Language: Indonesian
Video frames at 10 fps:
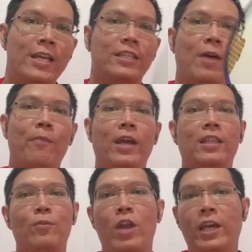sampai
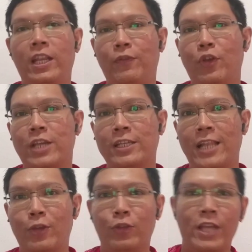ketemu lagi di video saya
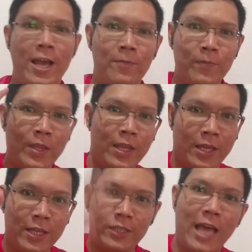selanjutnya
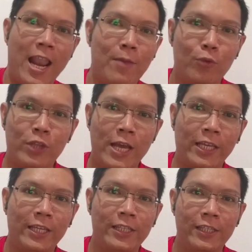salam bulu
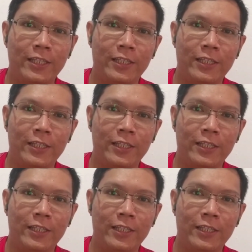tangkis